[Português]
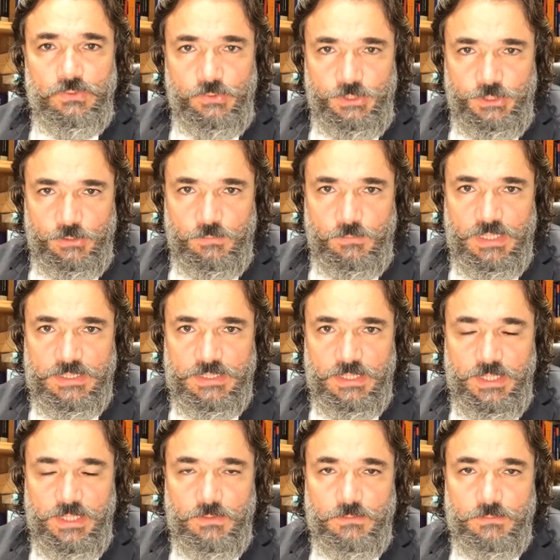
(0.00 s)
jurídico
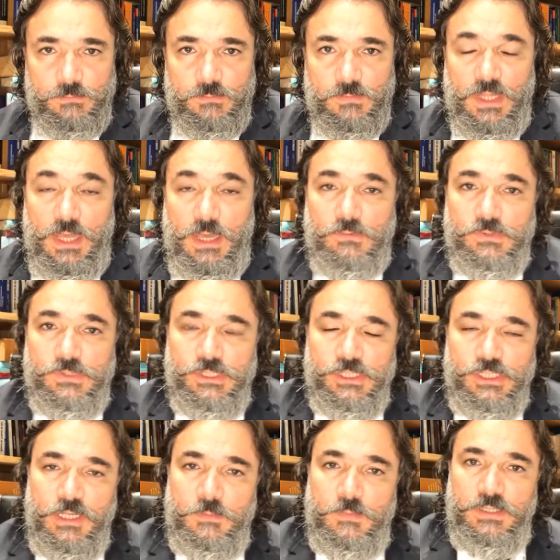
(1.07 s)
brasileiro é um
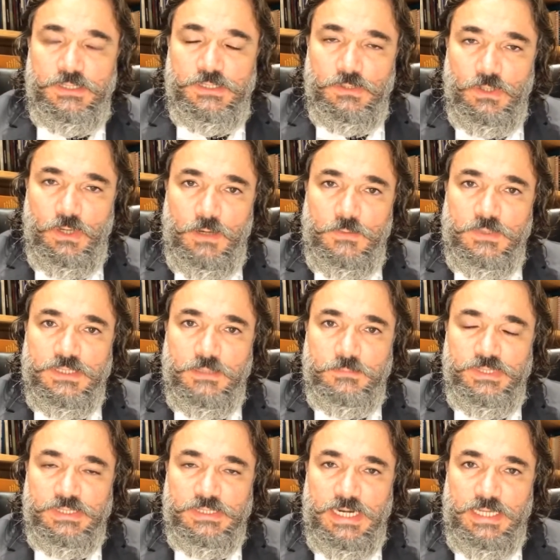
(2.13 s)
sistema de normas
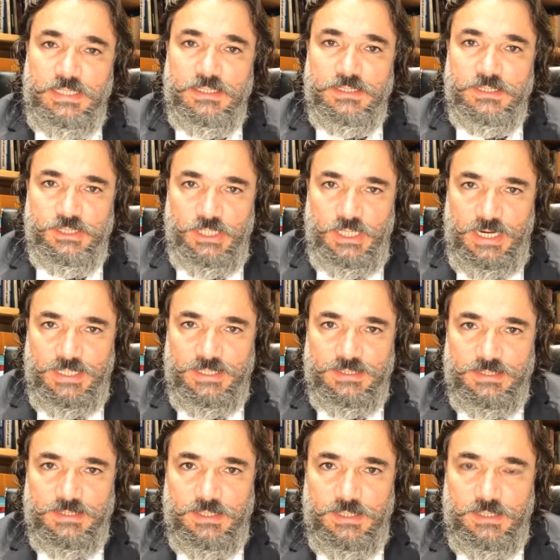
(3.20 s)
abstratas e
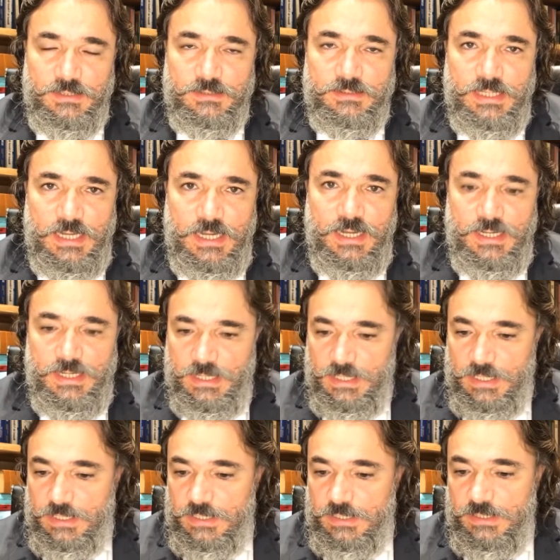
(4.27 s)
gerais, tá?
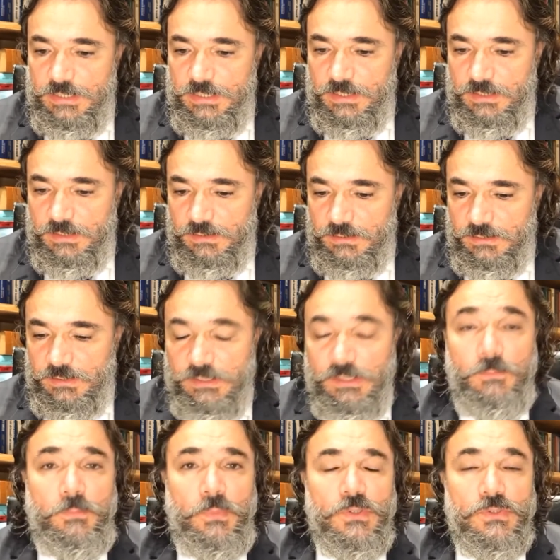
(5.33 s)
E, e
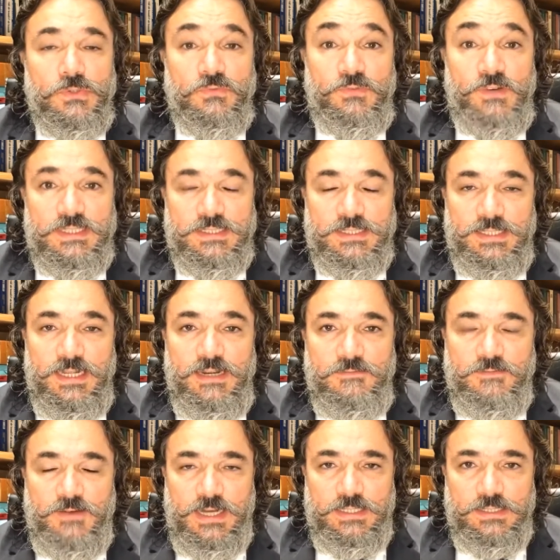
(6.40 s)
eu posso fazer
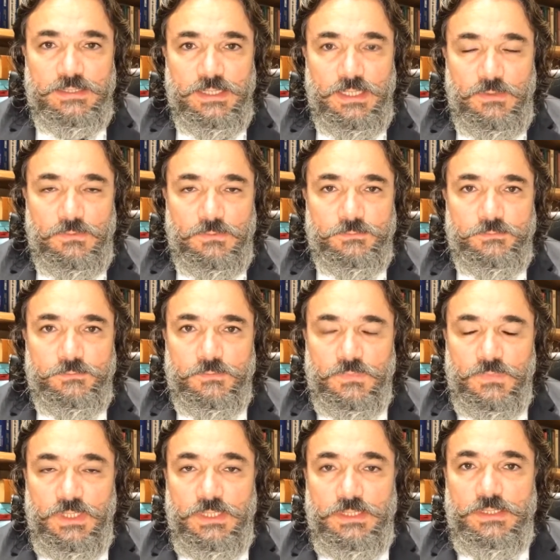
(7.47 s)
derivar, então,
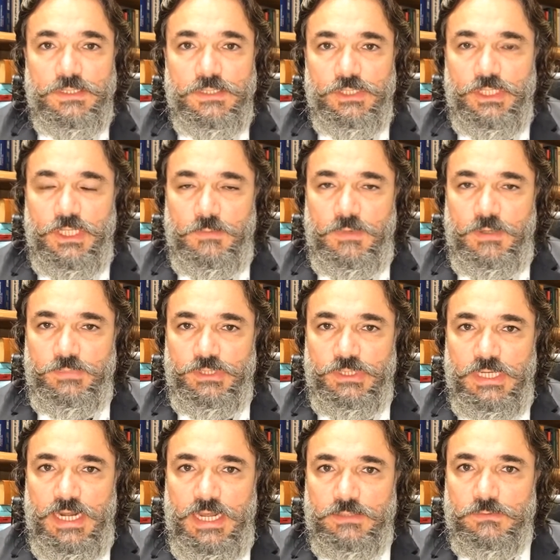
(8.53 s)
desse sistema
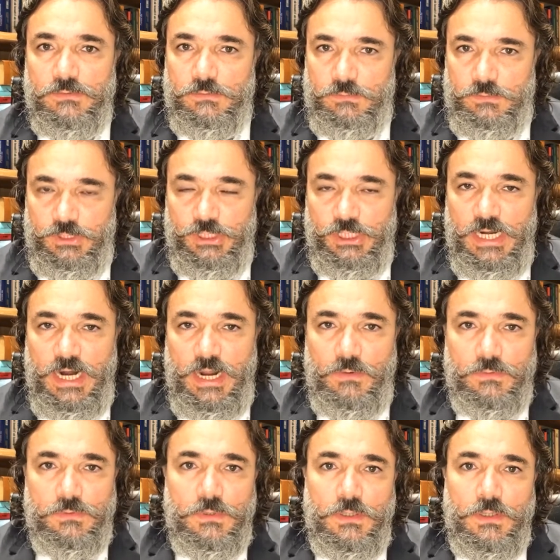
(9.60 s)
abstrato e
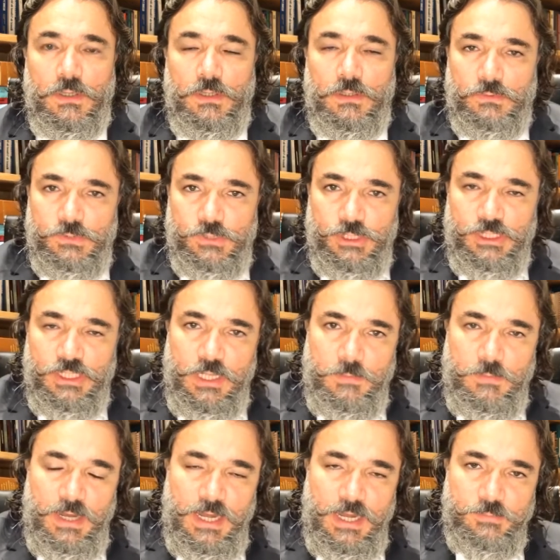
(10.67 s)
geral, o
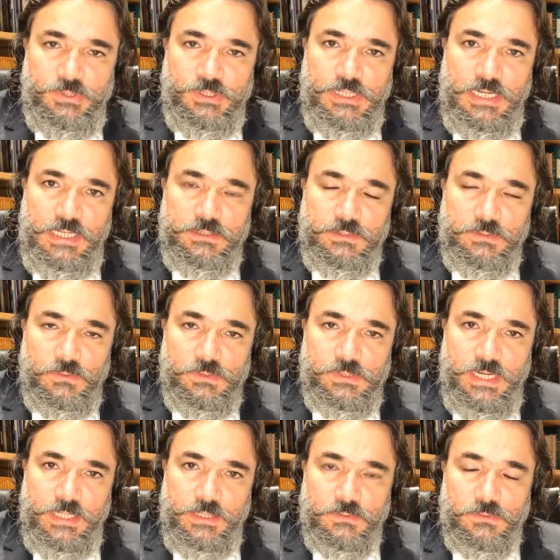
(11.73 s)
sistema abstrato e
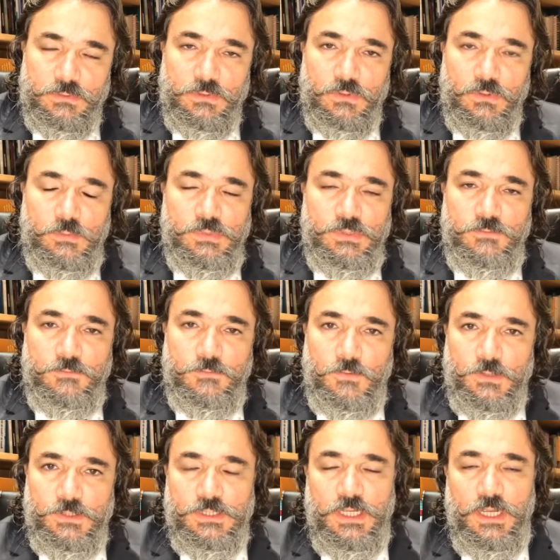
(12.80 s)
concreto, como se
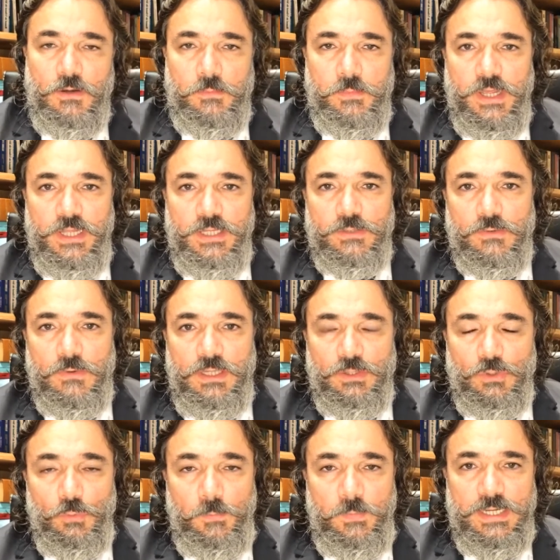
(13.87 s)
fosse realmente uma
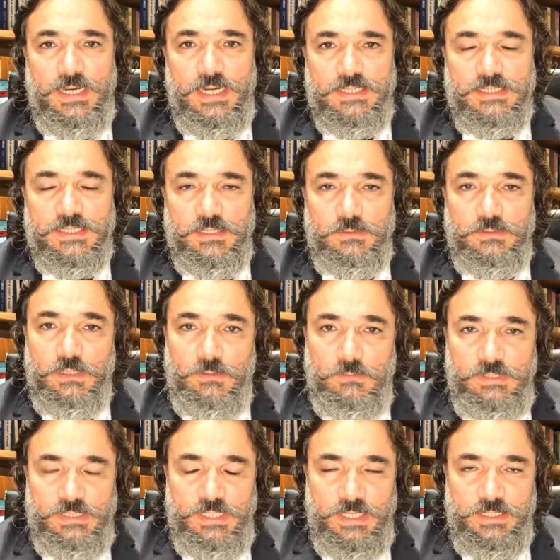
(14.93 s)
duplicação
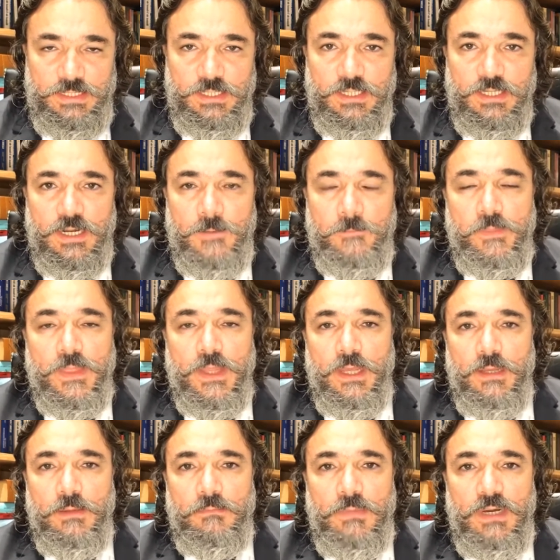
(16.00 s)
não idêntica,
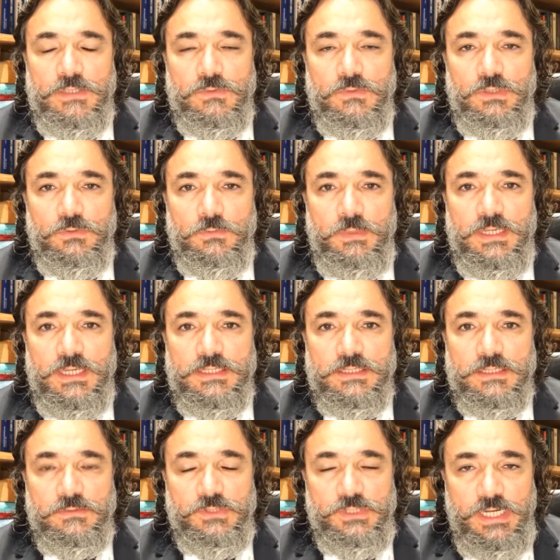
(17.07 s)
mas uma
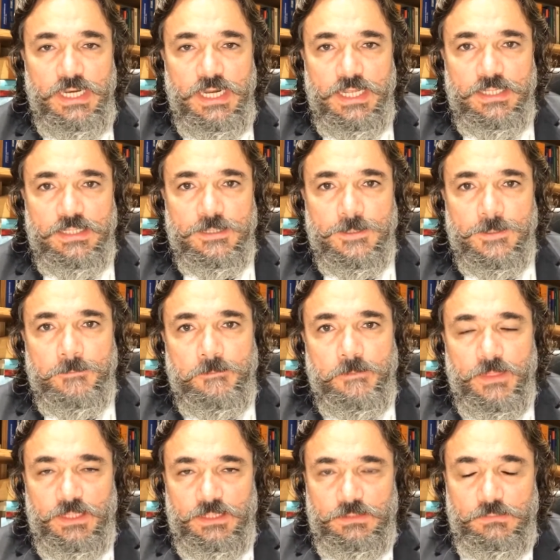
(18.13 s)
duplicação genética,
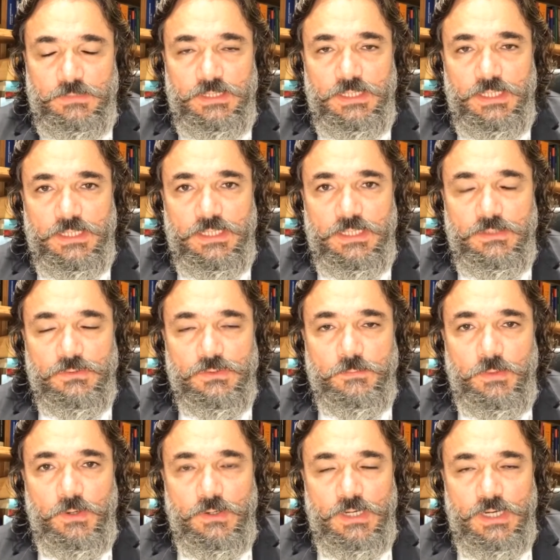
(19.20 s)
de maneira que os
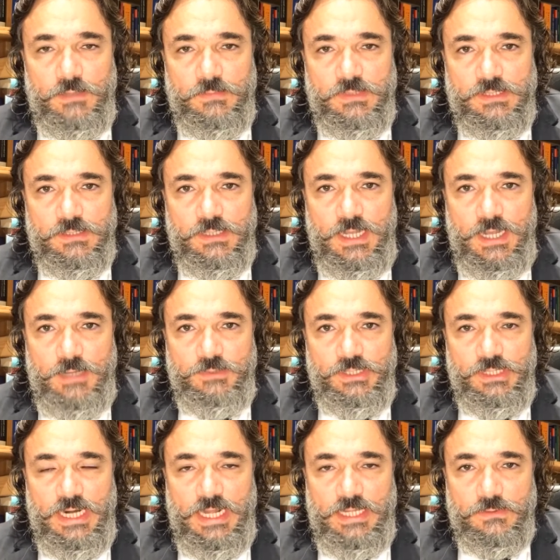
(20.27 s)
programas
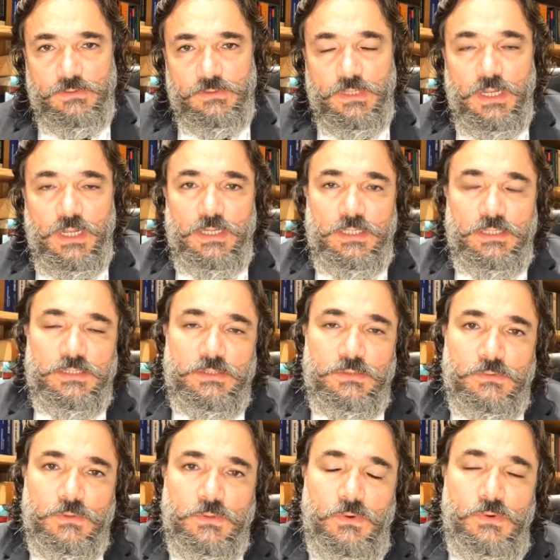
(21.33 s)
abstratos
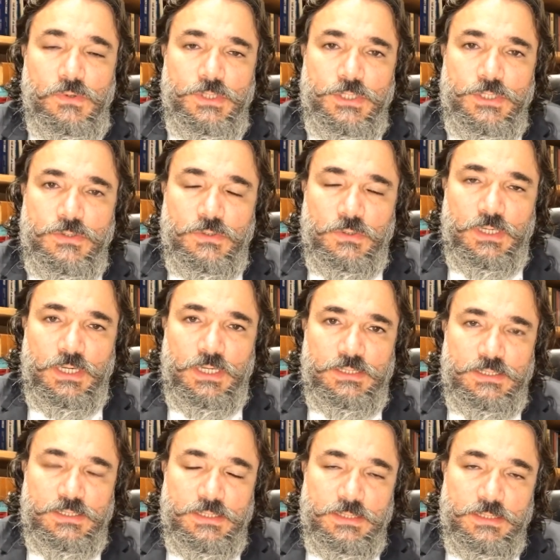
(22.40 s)
são
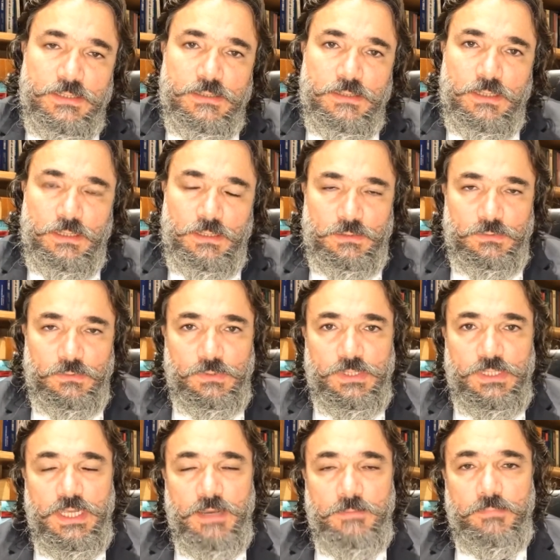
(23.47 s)
condicionantes do
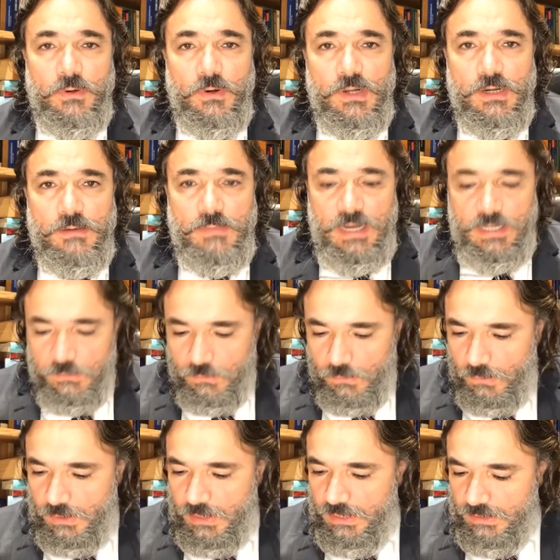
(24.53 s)
que é programado
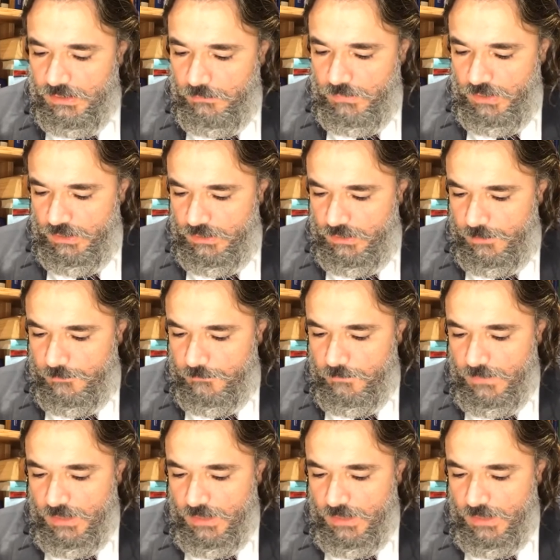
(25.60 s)
concretamente.